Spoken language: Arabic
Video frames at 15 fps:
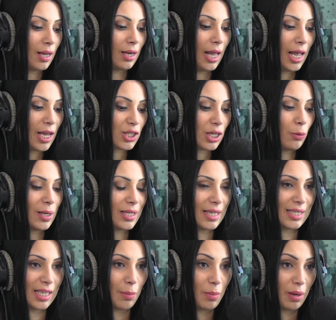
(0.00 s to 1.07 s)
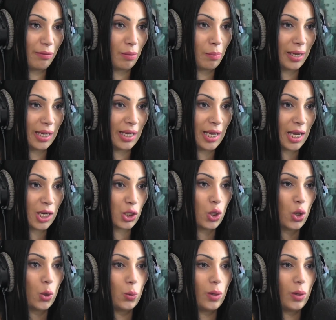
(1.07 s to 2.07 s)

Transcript: الحاجه اللي ولات كتكمل في المكياج